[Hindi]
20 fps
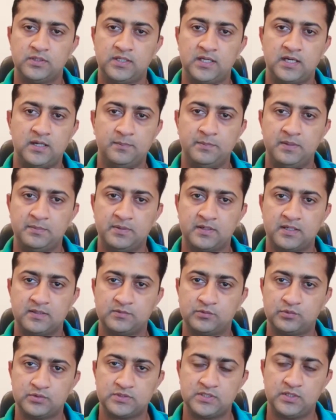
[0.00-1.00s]
यहाँ पे अगर
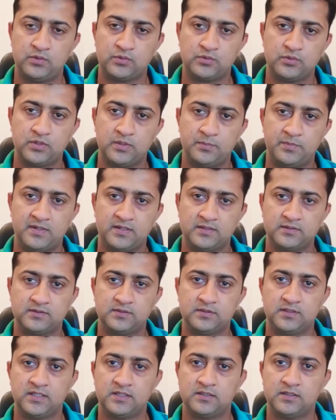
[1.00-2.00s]
सोचें लोगों के पास
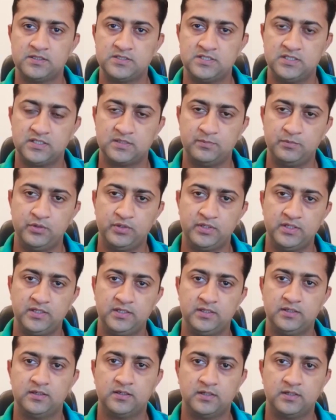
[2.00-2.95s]
एक अच्छी कम्युनिटी